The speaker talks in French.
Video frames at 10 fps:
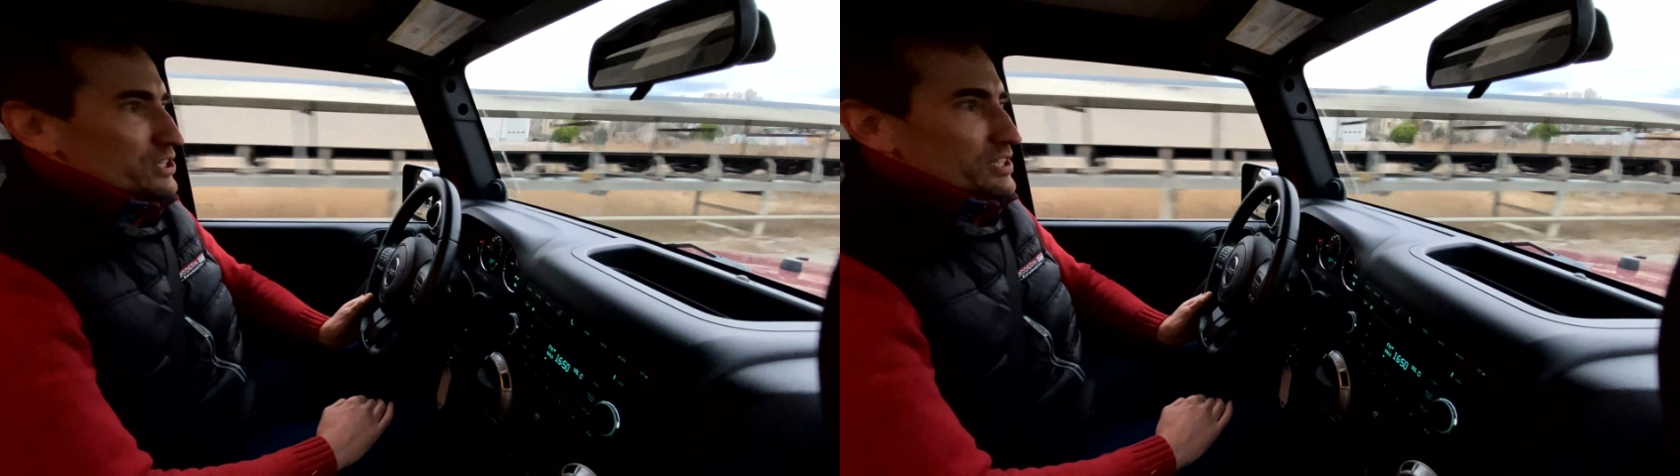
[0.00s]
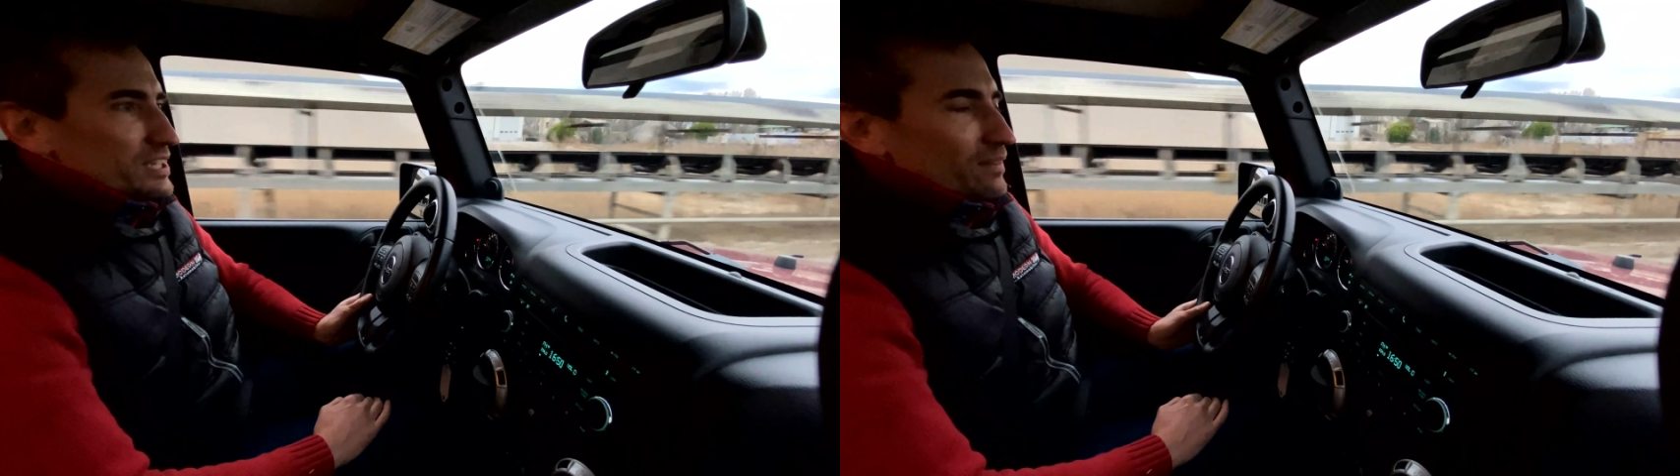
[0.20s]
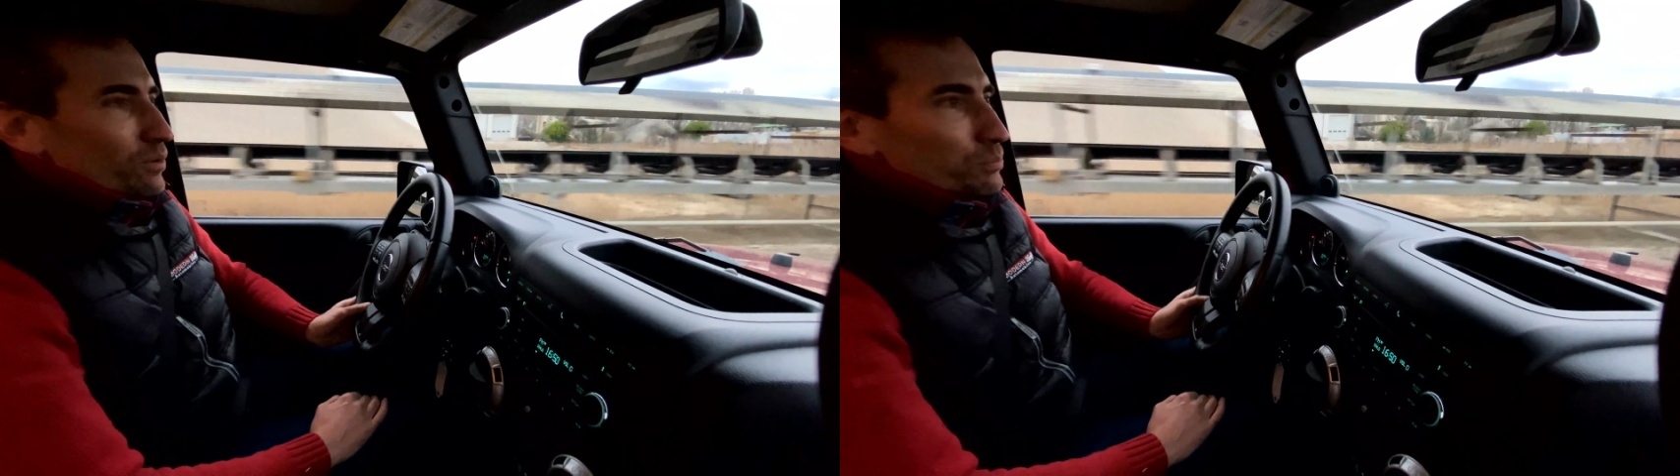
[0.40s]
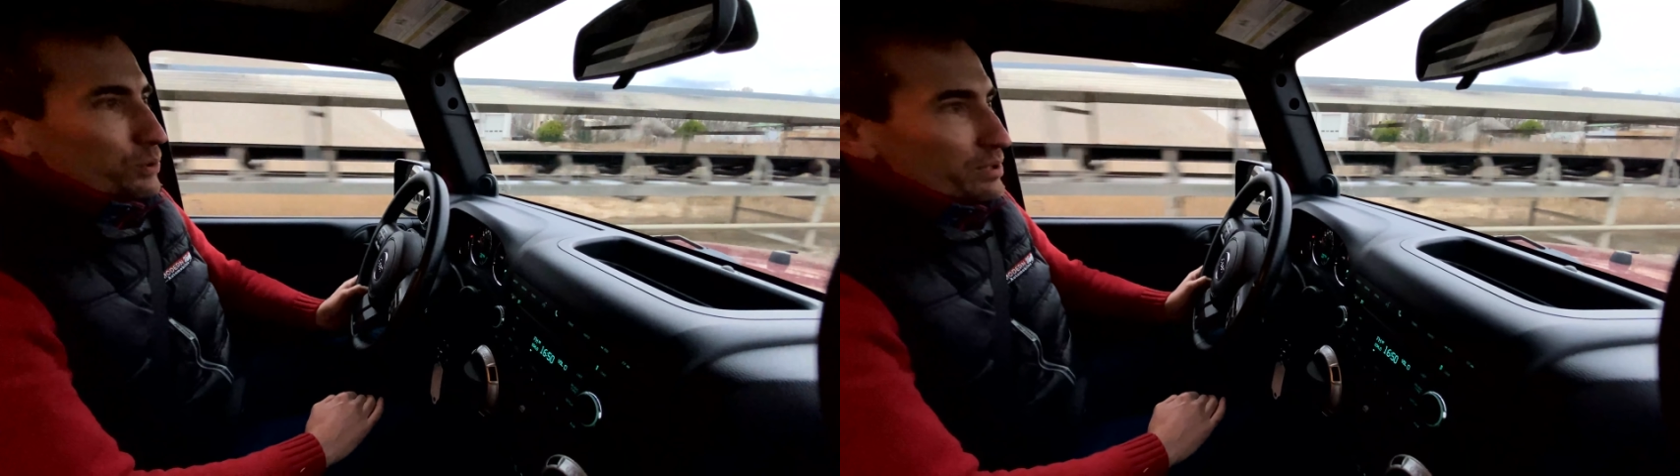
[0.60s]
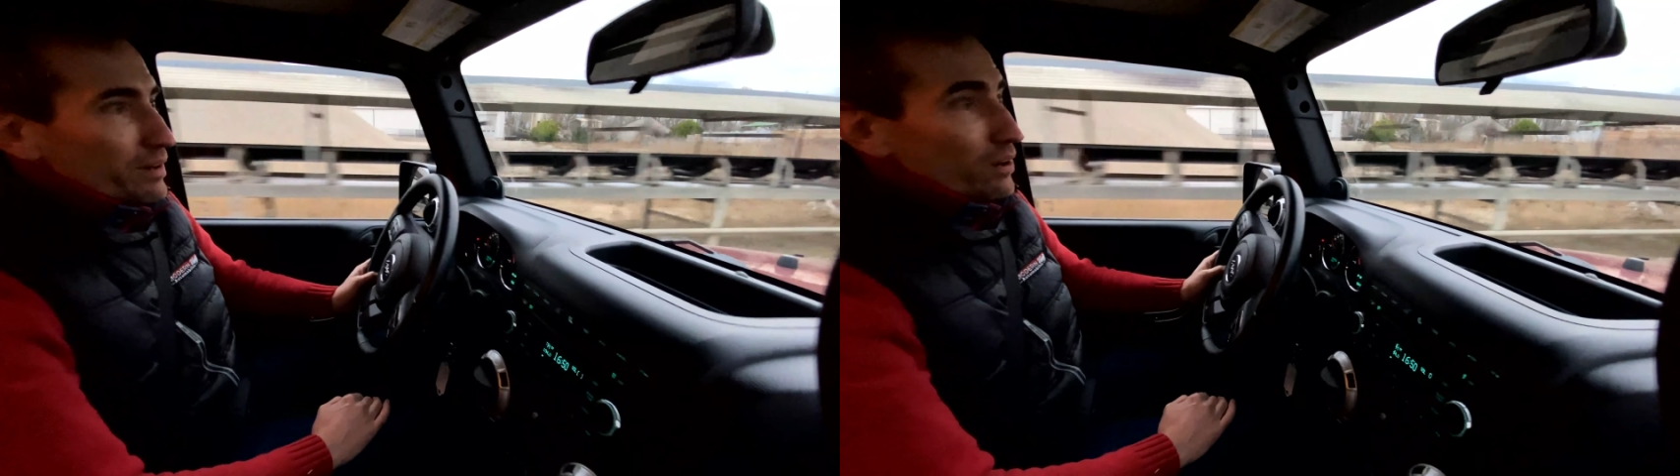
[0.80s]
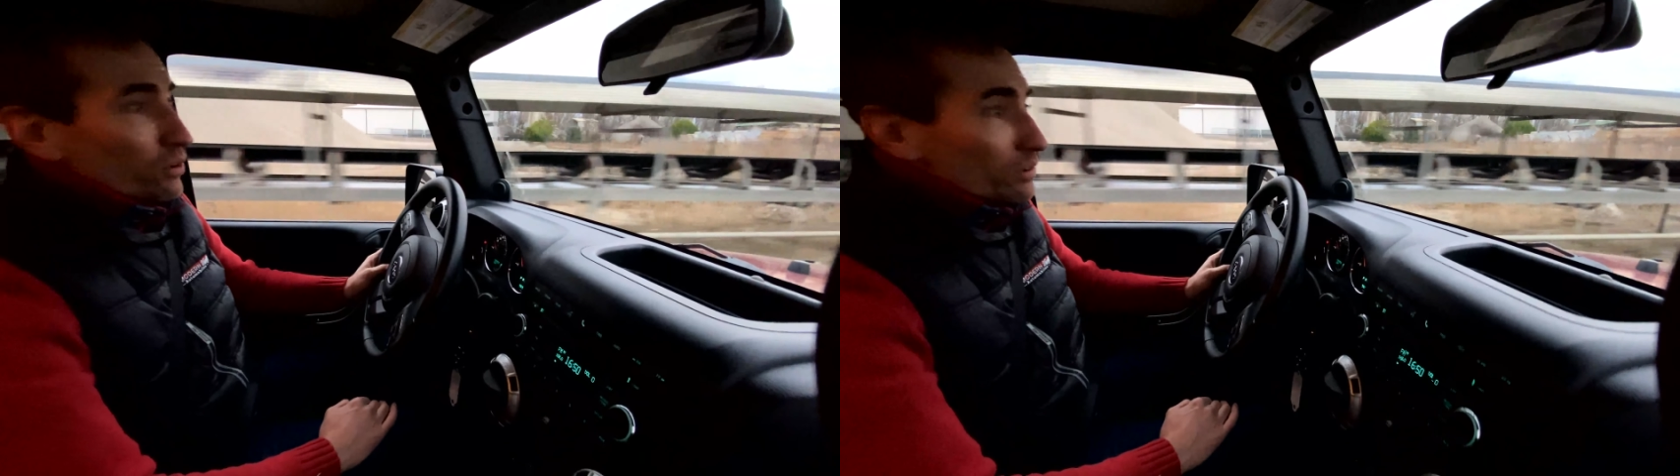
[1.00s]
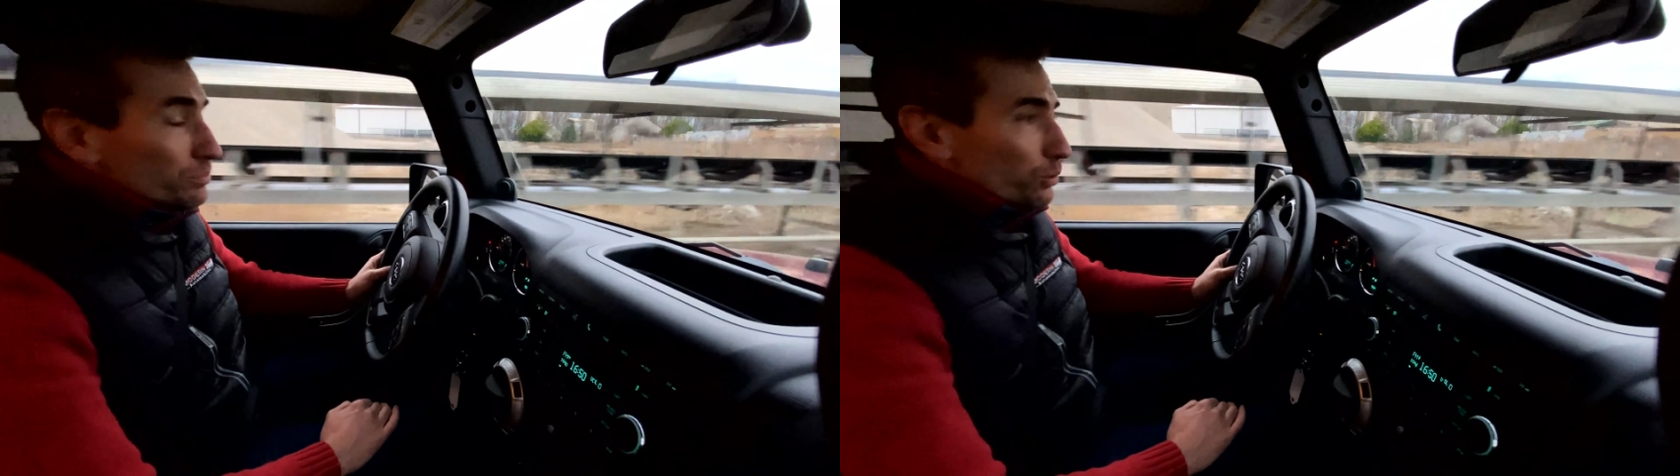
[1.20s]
extrêmement polyvalent,